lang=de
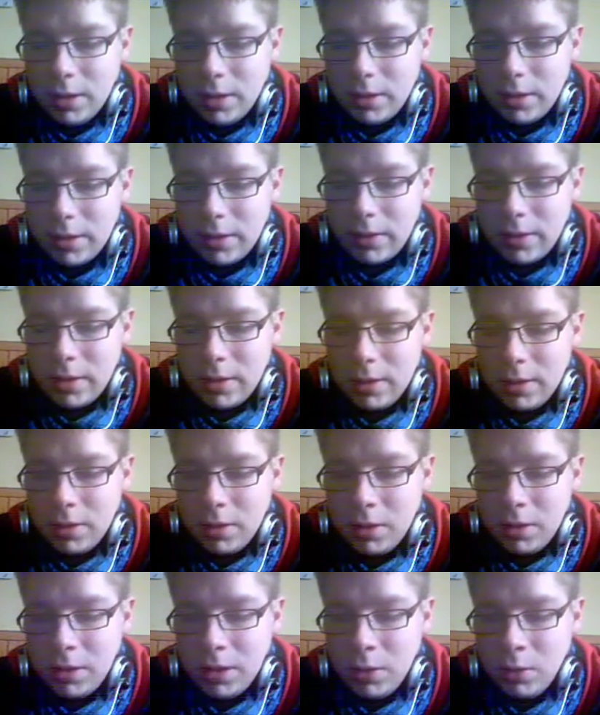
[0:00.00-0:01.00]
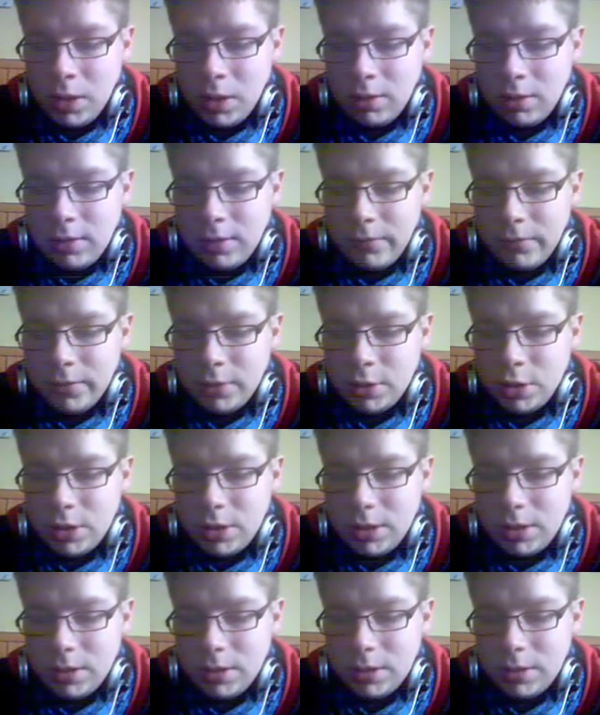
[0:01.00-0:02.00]
dass der Leonardo da
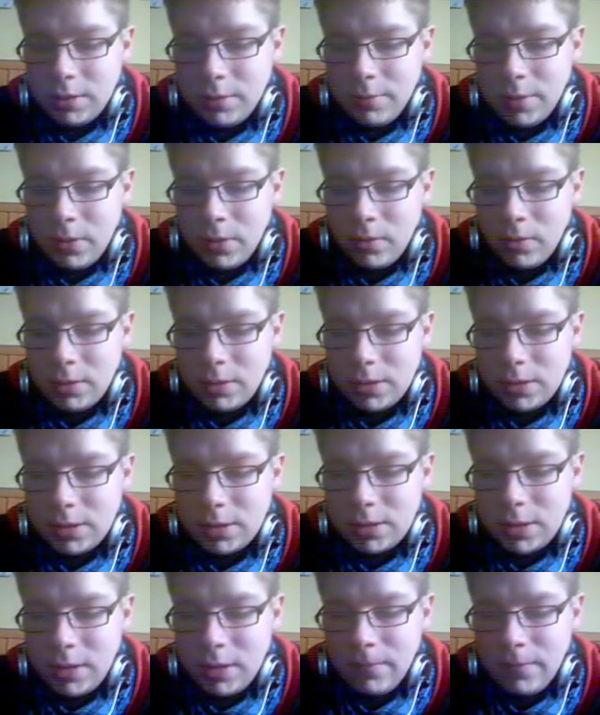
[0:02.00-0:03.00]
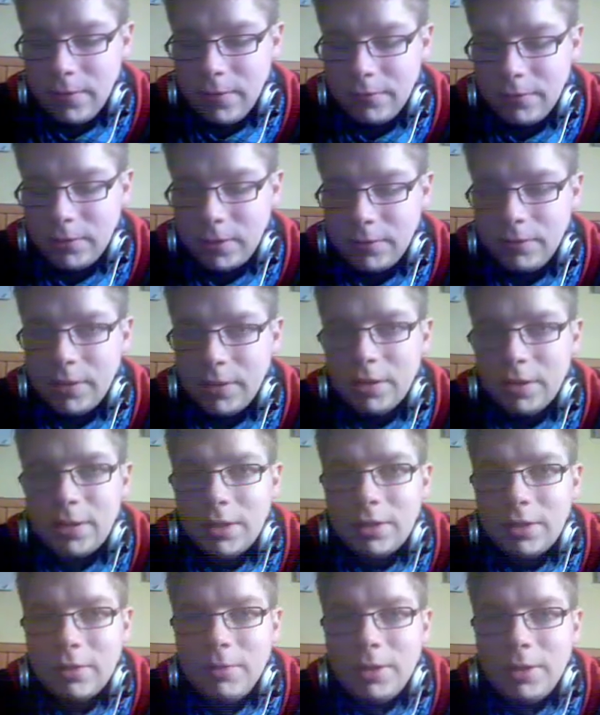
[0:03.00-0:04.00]
Vinci persönlich eine Waffe
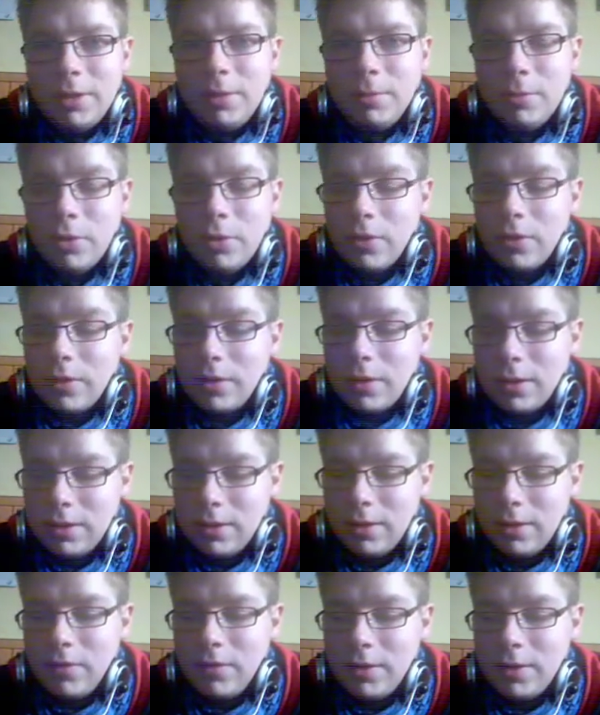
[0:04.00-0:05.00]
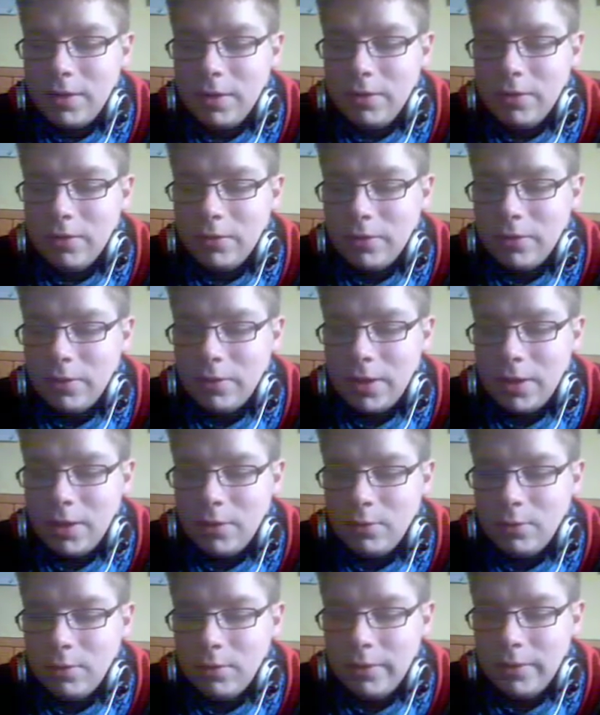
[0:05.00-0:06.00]
entwickelt und man die dann benutzen kann. Das finde ich sehr
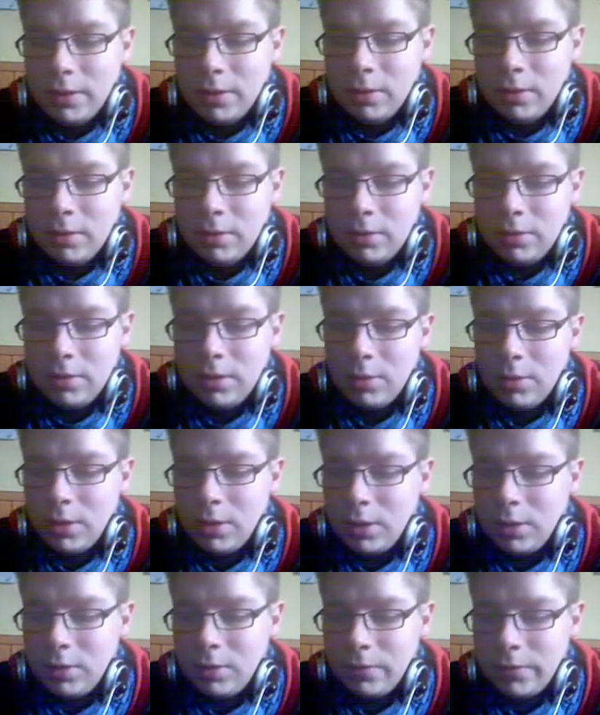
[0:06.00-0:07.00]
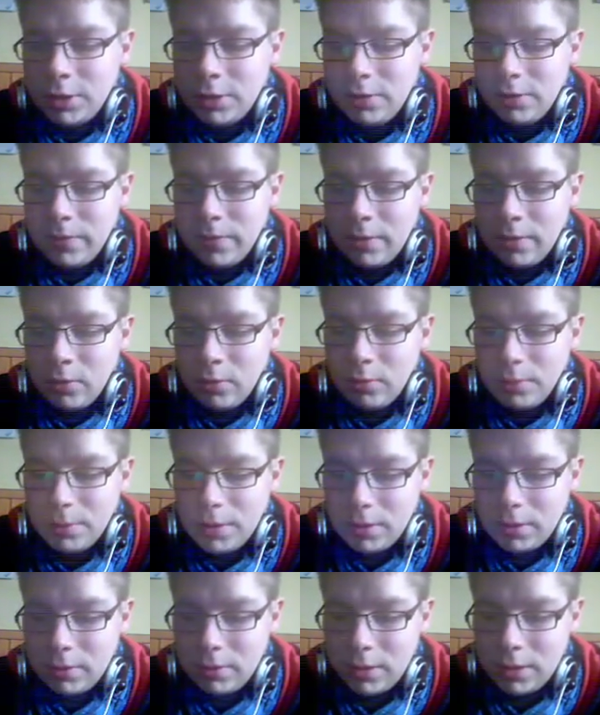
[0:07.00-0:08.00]
cool, weil die Leonardo da Vinci war ein
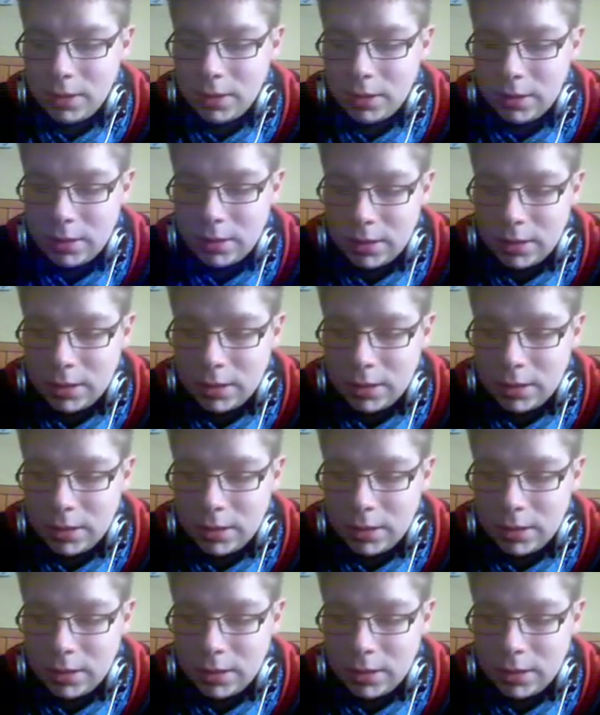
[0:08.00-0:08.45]
super toller